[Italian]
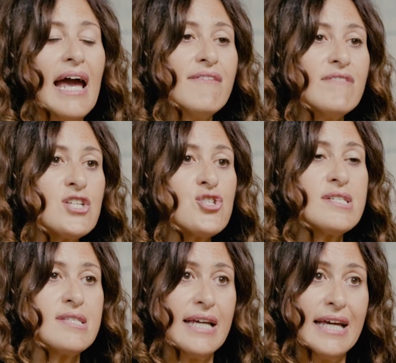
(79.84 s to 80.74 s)
e
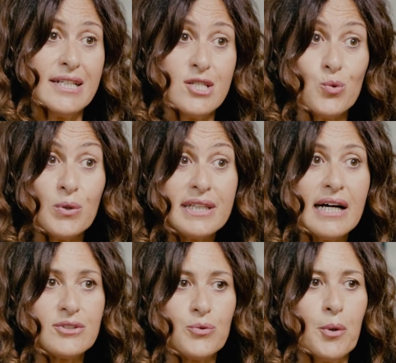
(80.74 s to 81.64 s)
invece è
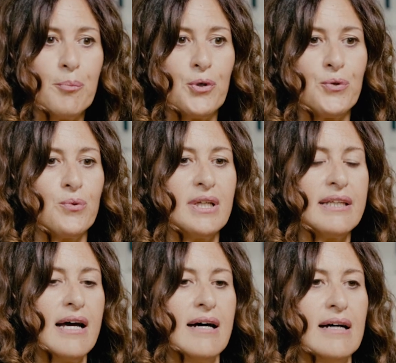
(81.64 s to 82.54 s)
risultata
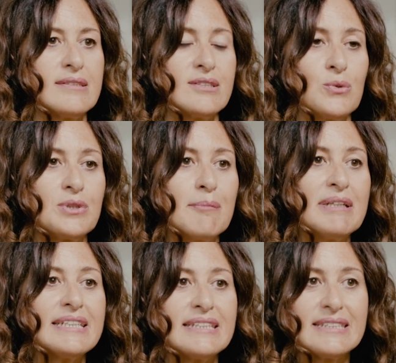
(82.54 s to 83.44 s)
un'opportunità
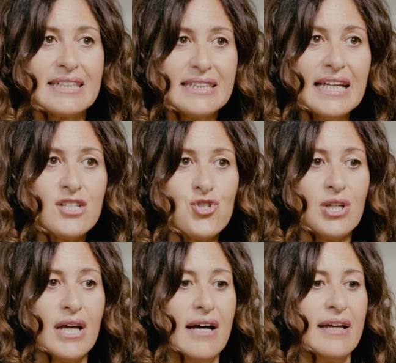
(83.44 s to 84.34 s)
assolutamente
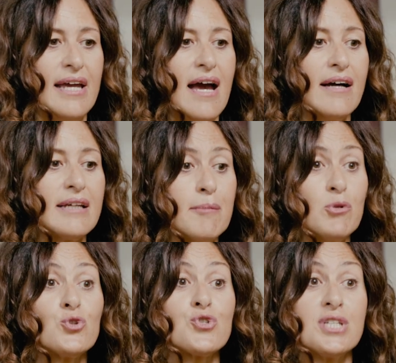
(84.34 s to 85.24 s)
strategica e anche
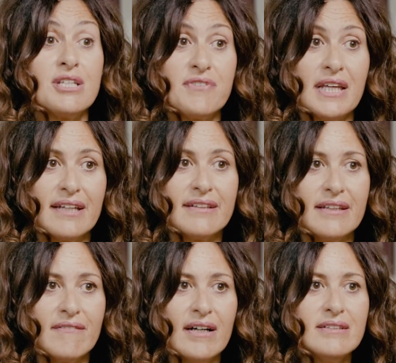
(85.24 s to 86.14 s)
molto
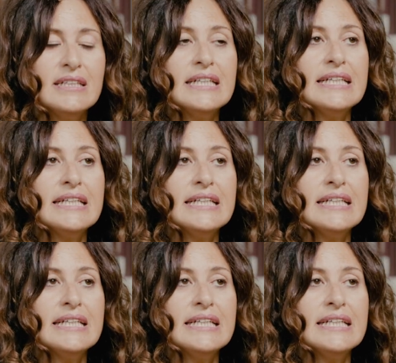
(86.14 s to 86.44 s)
significativa